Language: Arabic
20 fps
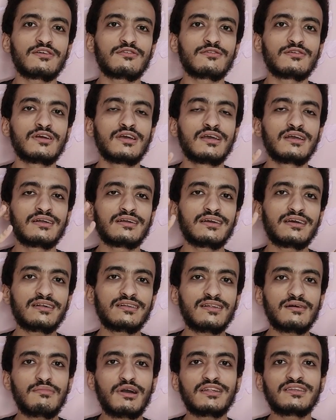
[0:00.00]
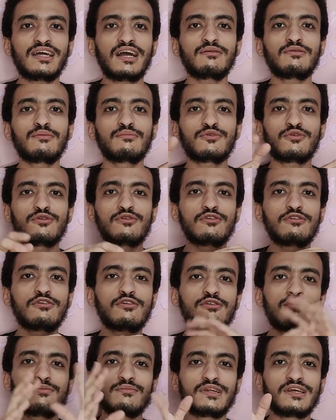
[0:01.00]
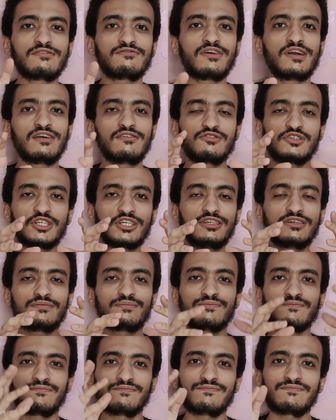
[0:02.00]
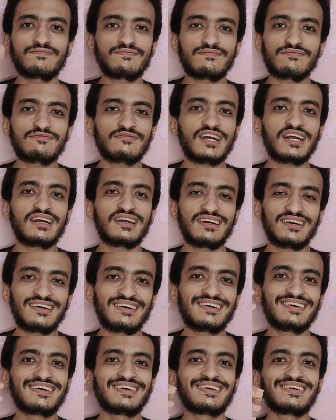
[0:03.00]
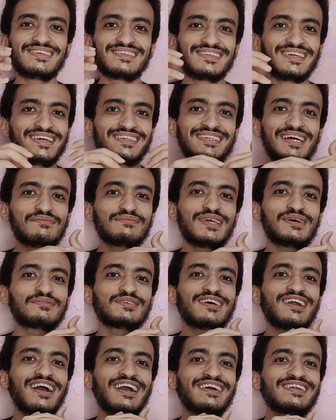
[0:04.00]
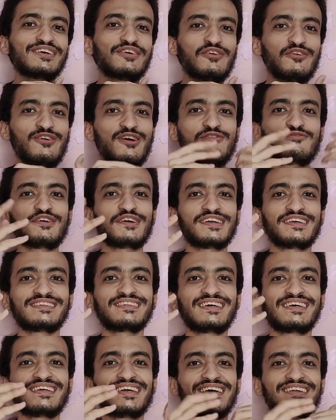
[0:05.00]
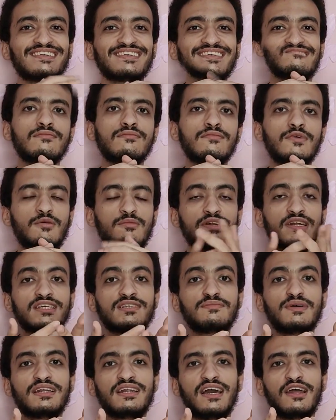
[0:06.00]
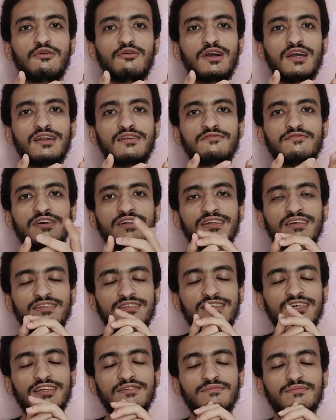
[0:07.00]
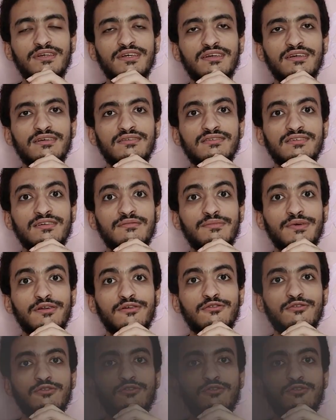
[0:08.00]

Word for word: له غير طبعا دعمهم كلهم لل5 جي آه التاب ده بصراحه يعني خرافه جدا يعني وبالنسبه للالوان فالاس 8 بينزل بلون